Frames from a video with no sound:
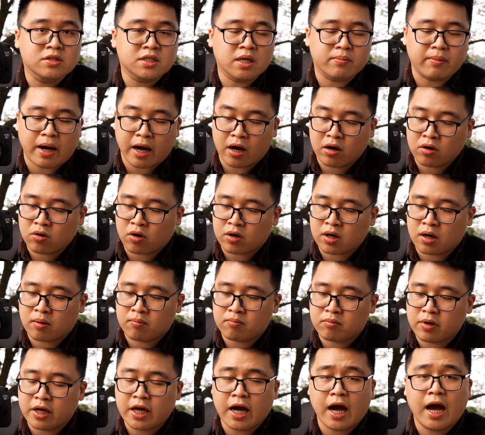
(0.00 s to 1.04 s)
nó sẽ bé hơn con
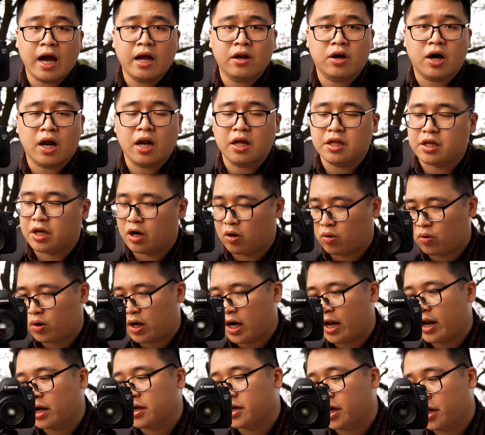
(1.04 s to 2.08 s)
5D2 khá là nhiều
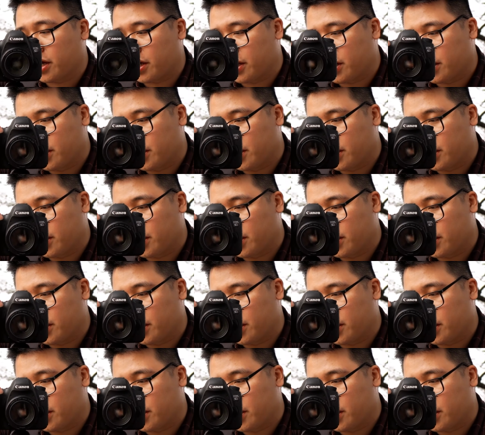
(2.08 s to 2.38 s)
khá là đáng kể